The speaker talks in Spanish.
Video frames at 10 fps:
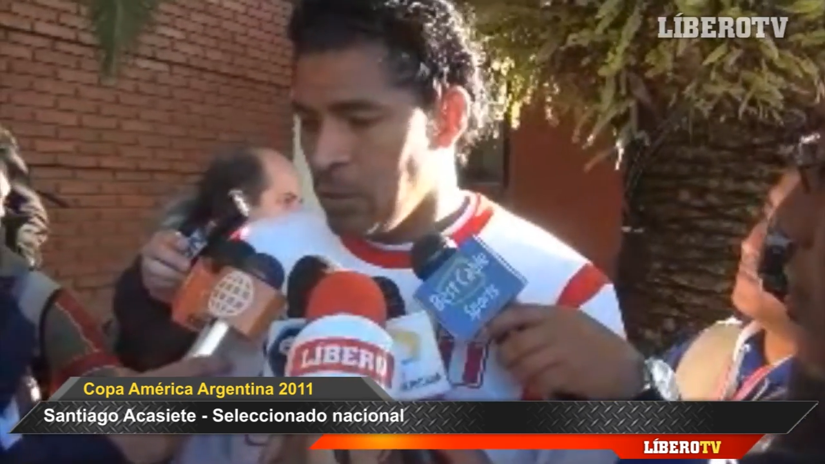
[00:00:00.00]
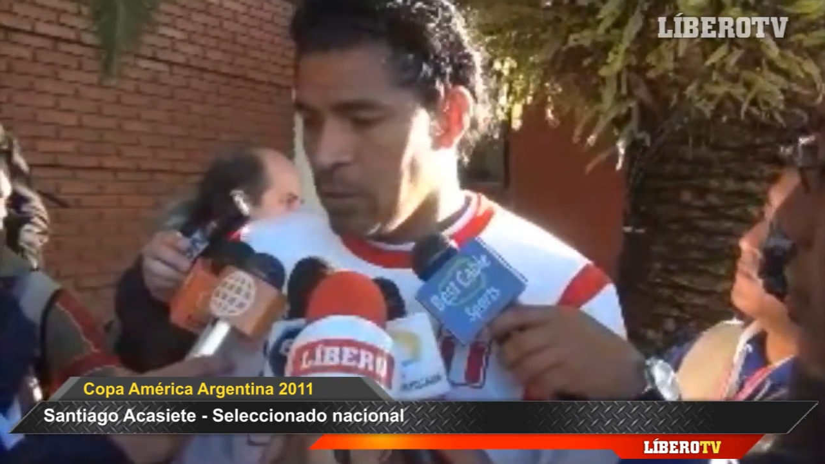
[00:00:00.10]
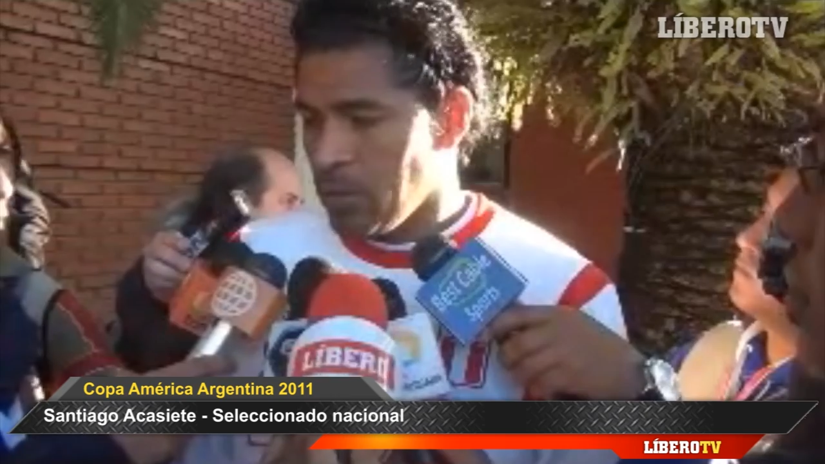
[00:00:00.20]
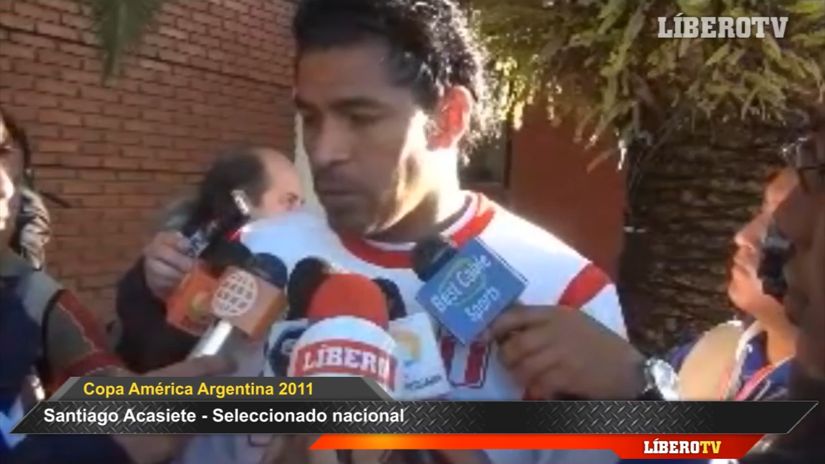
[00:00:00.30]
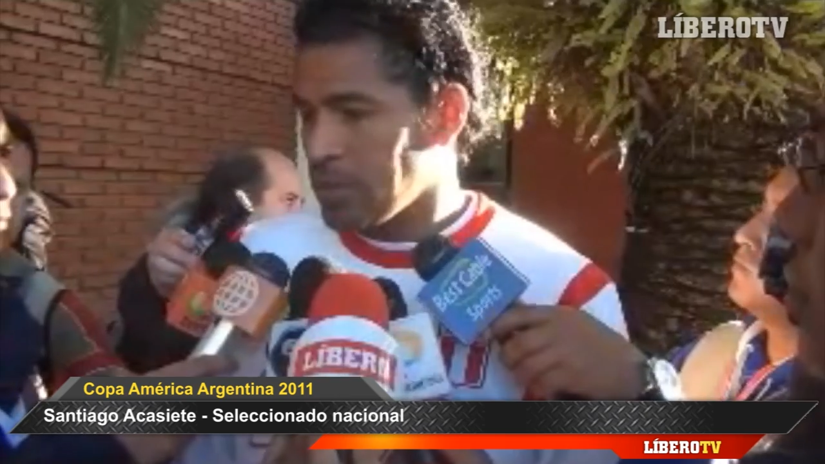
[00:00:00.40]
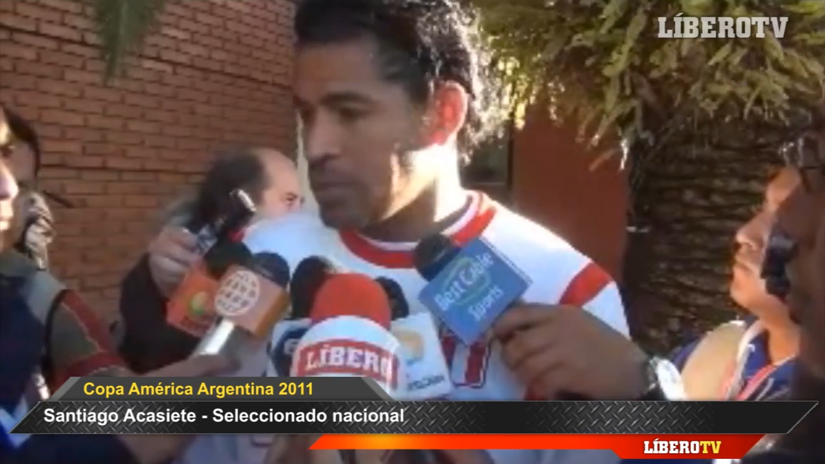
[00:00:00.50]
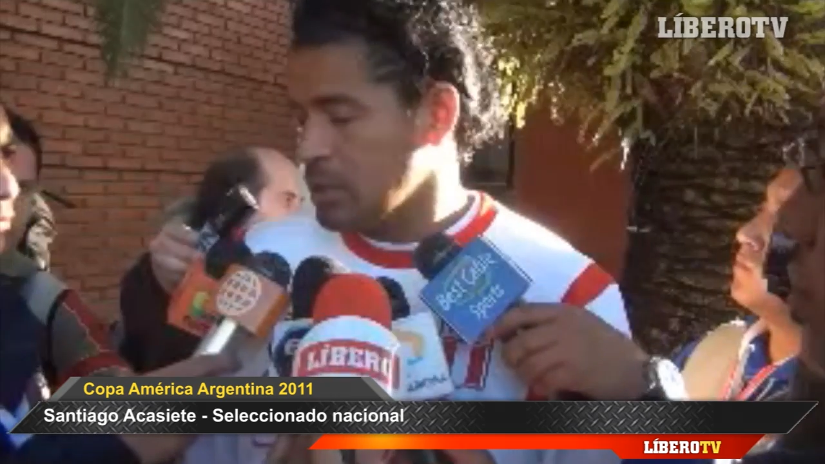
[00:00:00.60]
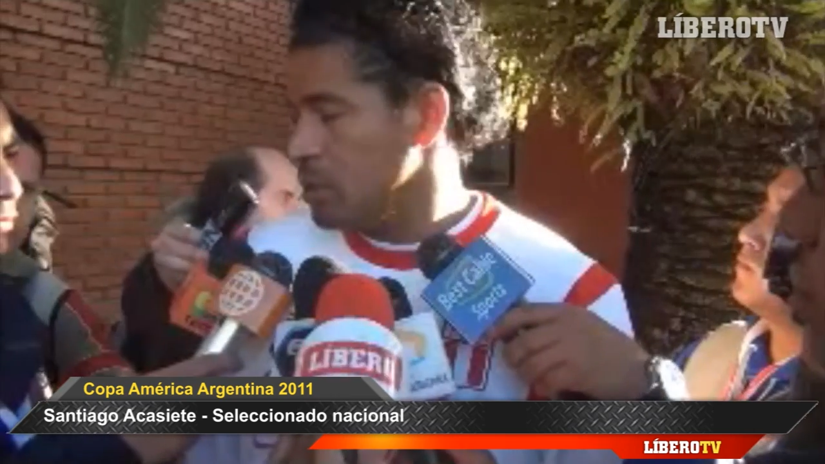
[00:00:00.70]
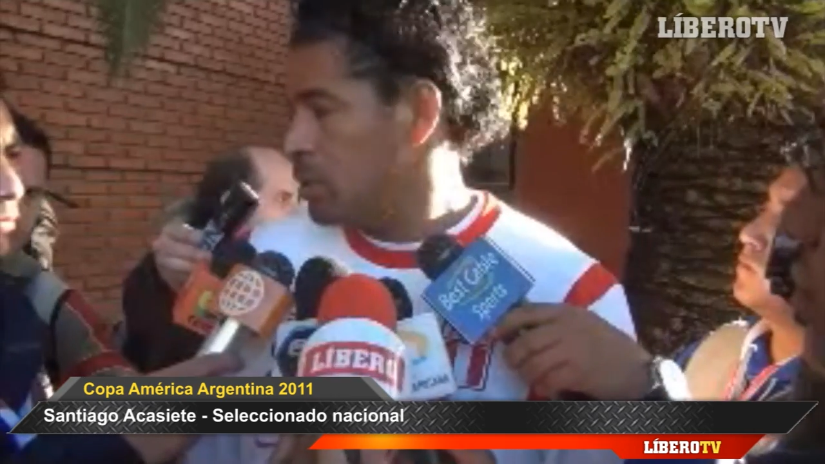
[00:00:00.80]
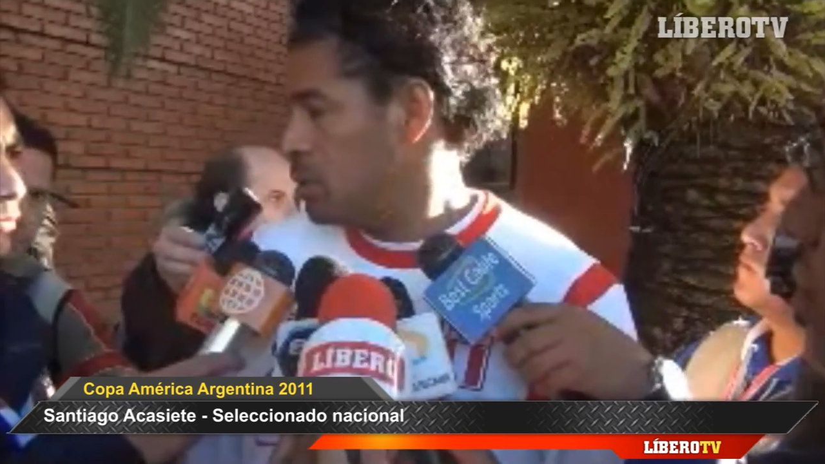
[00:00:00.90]
porque si
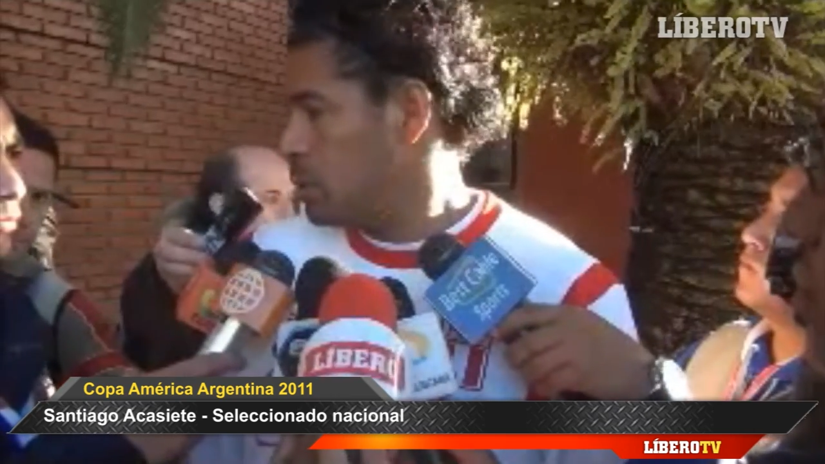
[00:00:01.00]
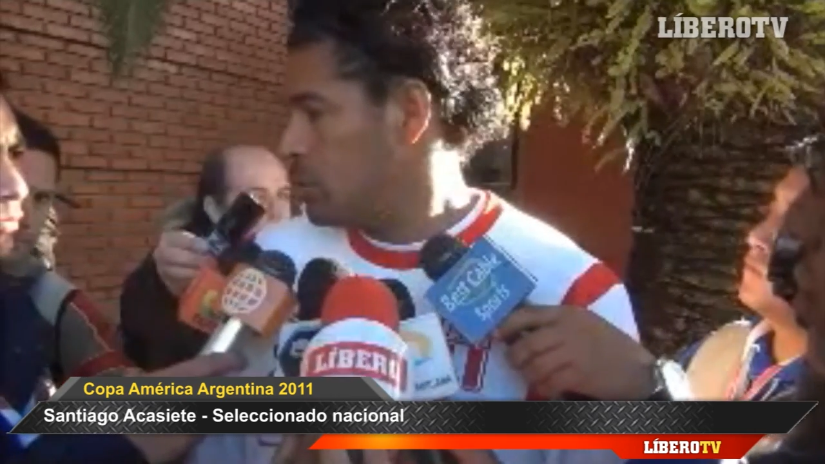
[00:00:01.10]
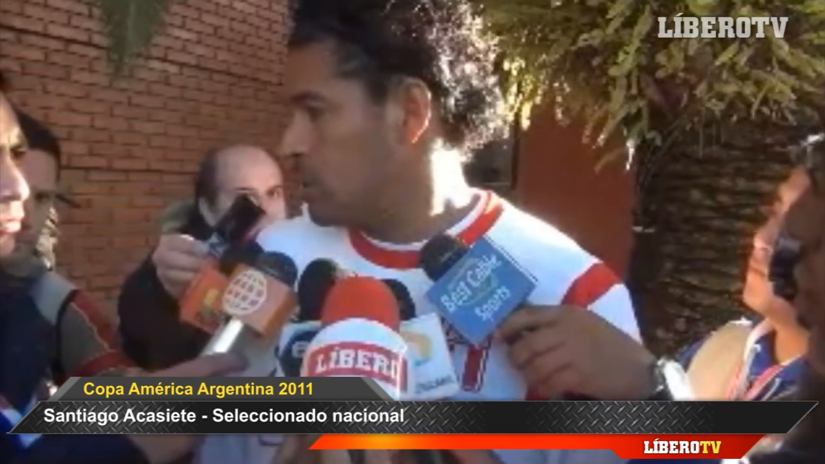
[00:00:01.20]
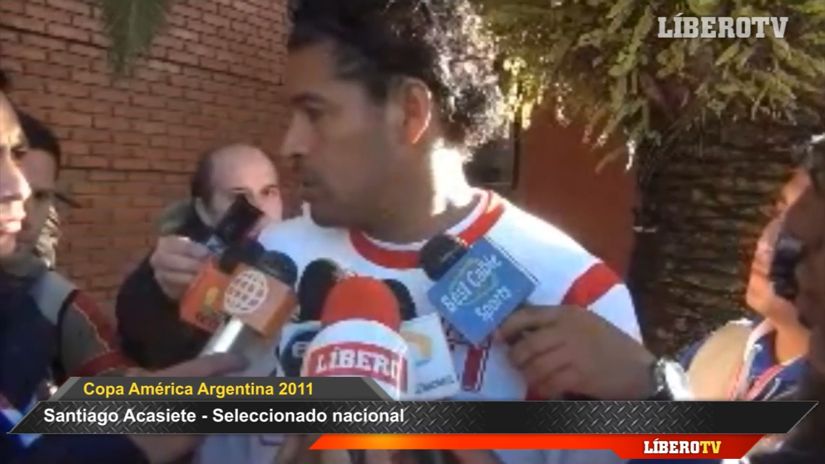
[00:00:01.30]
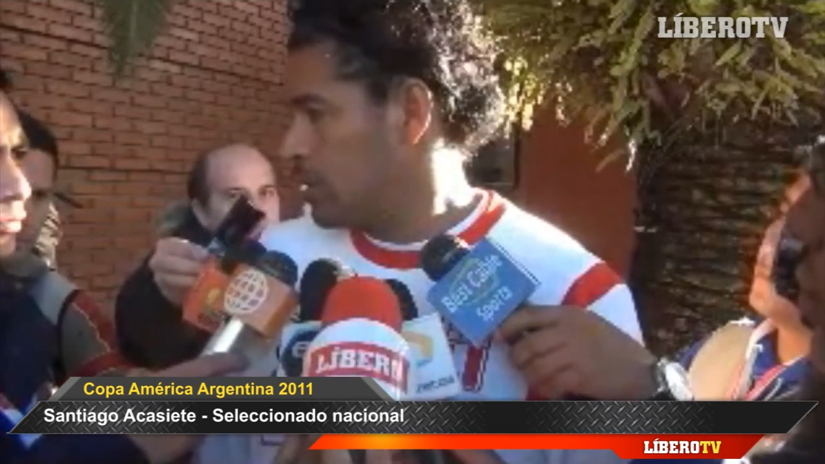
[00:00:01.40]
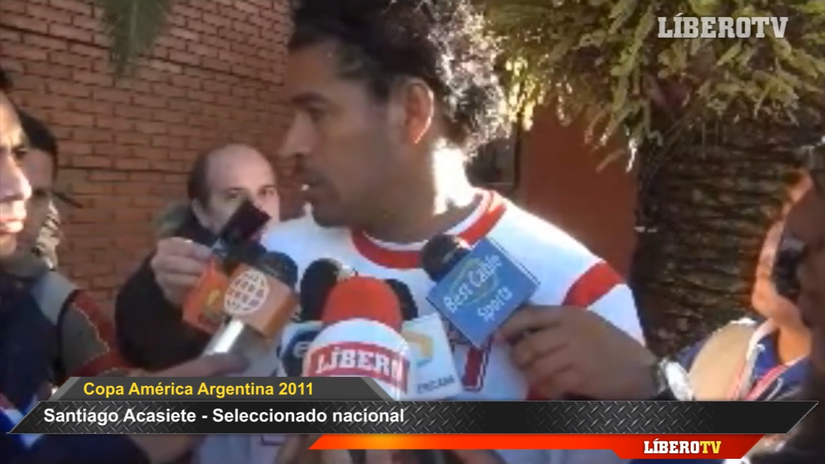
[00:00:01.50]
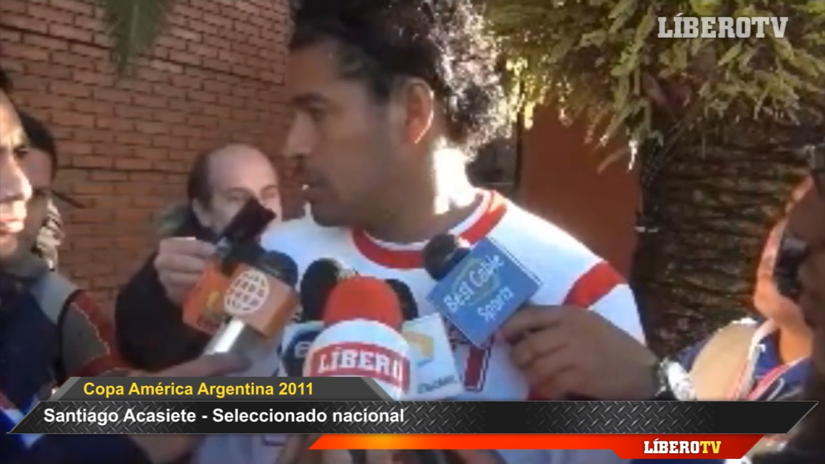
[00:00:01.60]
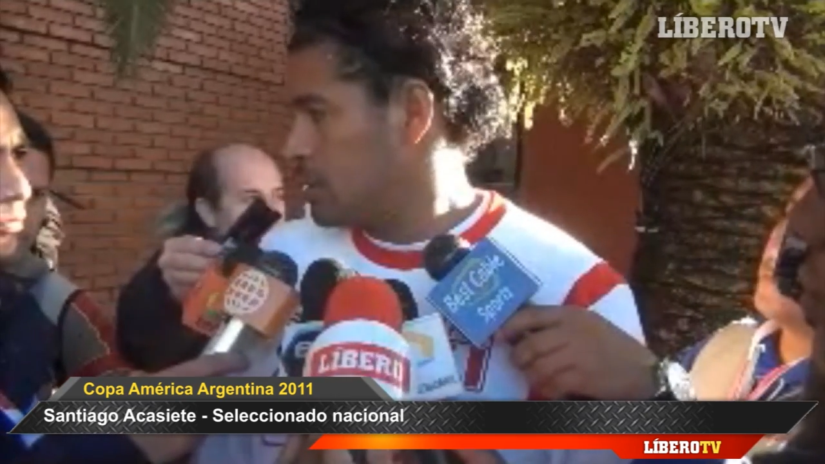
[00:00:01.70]
no te pueden